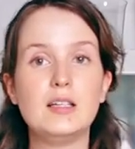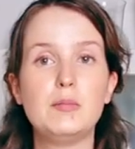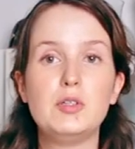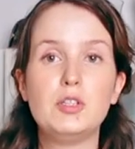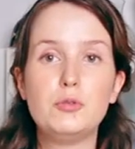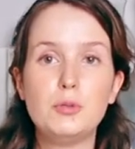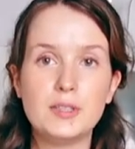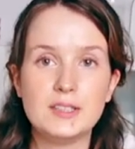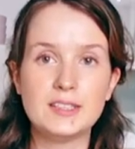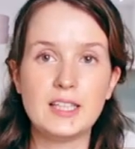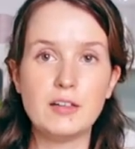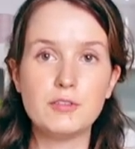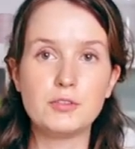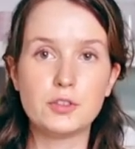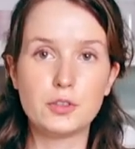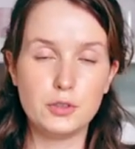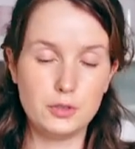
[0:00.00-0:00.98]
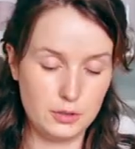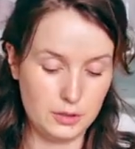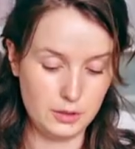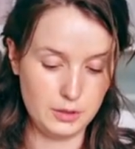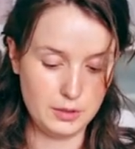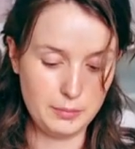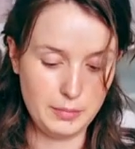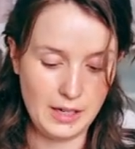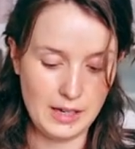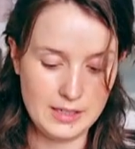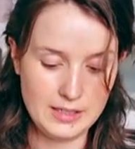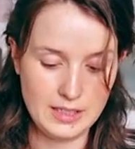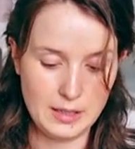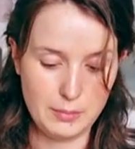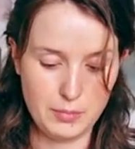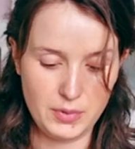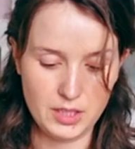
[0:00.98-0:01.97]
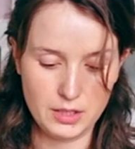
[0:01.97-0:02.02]
habitués savent que euh, Praline
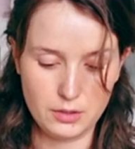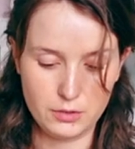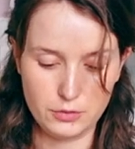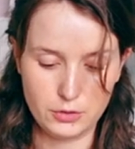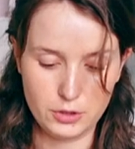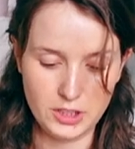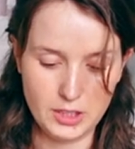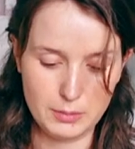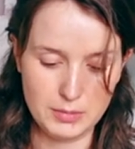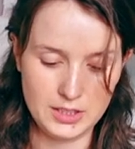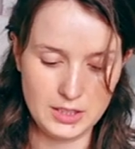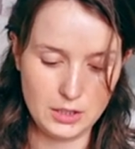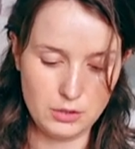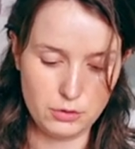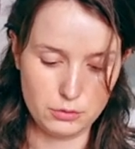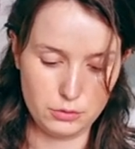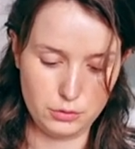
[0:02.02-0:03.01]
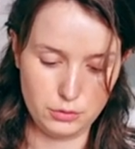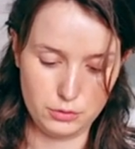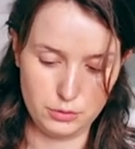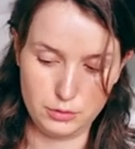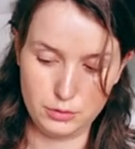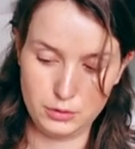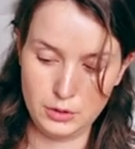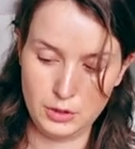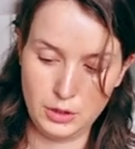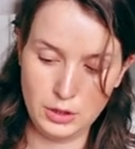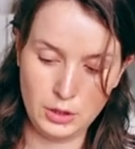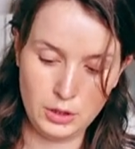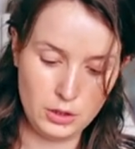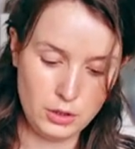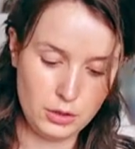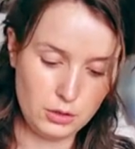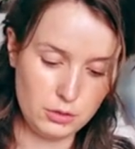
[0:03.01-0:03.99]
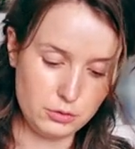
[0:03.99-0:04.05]
aime bien euh, venir m'aider quand je,
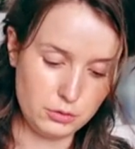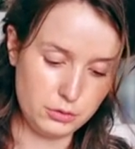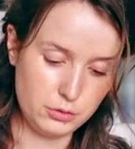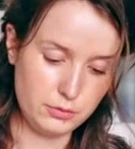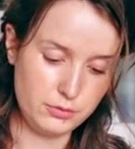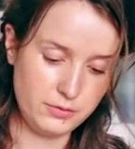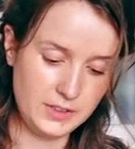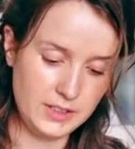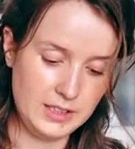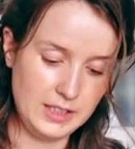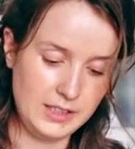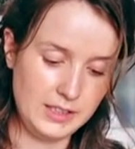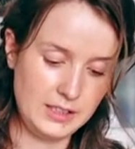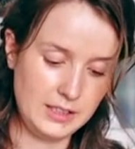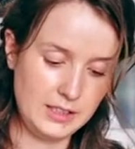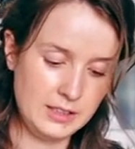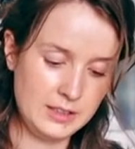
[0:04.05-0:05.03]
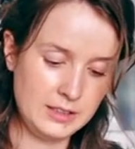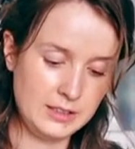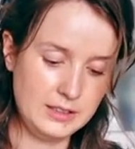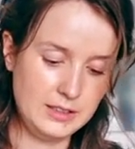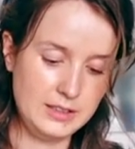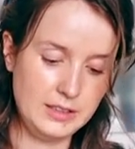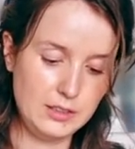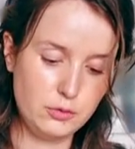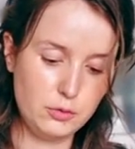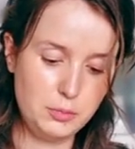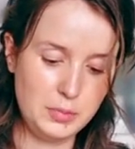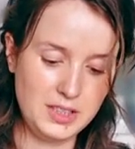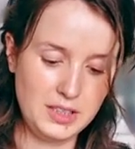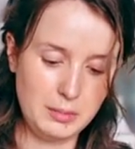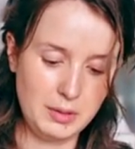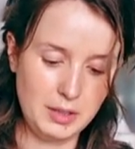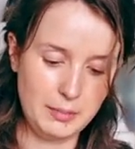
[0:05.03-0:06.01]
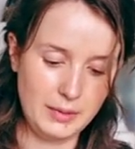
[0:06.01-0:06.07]
quand je fais des, découpes et des
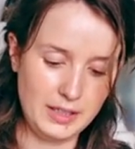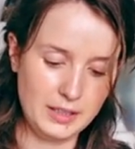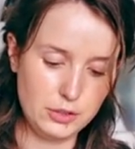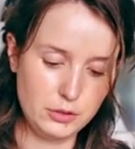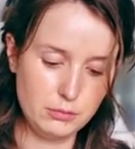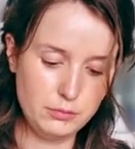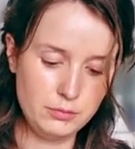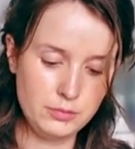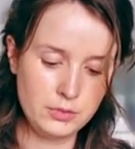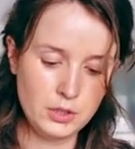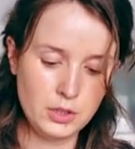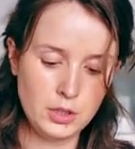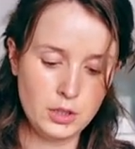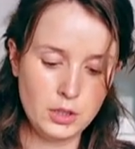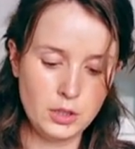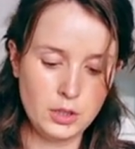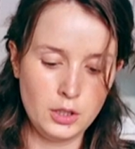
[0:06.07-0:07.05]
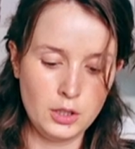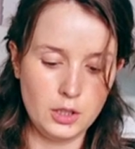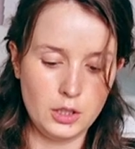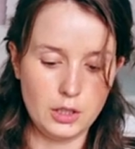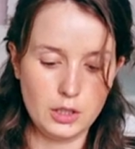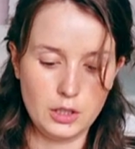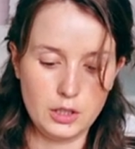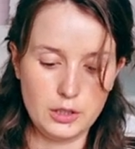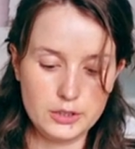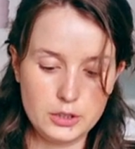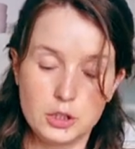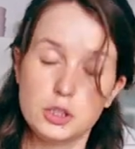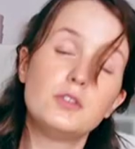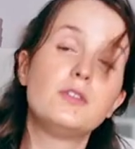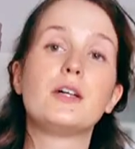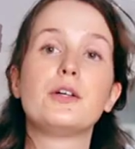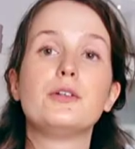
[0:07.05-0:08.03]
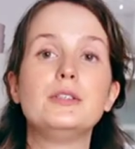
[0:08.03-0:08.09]
préparations. Euh, est-ce que je
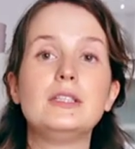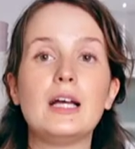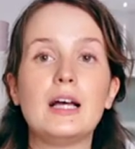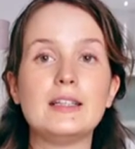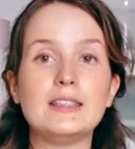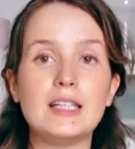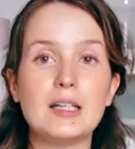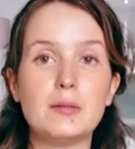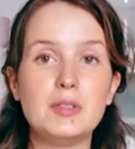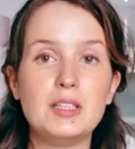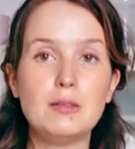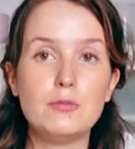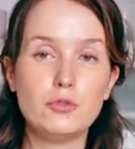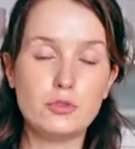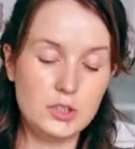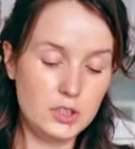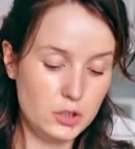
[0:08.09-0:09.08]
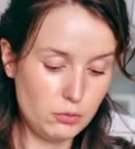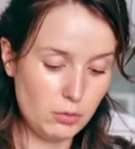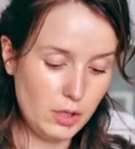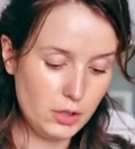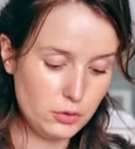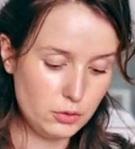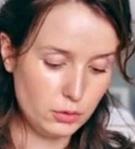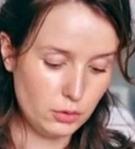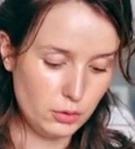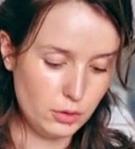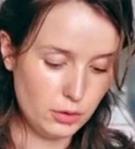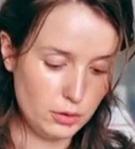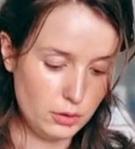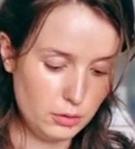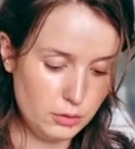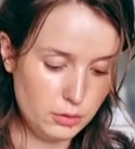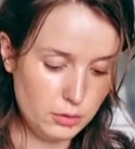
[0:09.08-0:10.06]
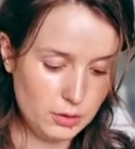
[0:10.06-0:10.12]
vais réussir à terminer mon histoire sur
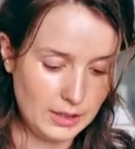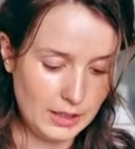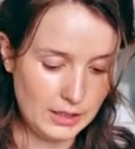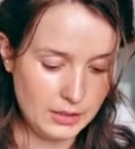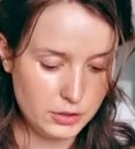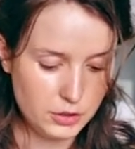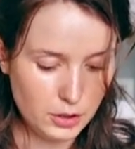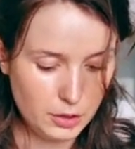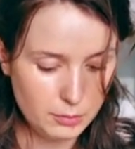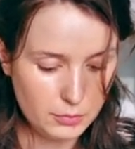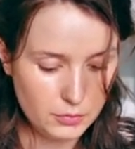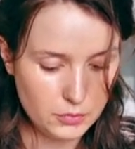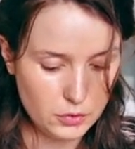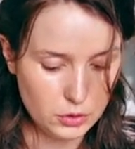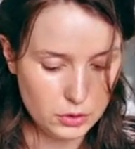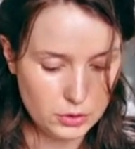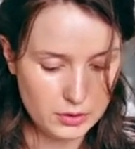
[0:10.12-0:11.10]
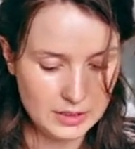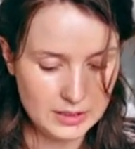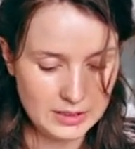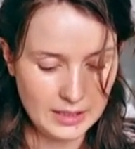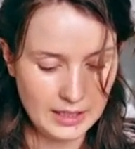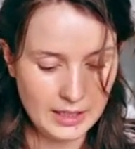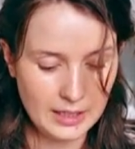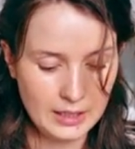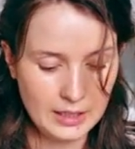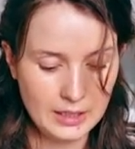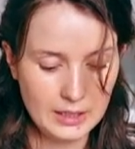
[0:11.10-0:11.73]
le calcium Je disais,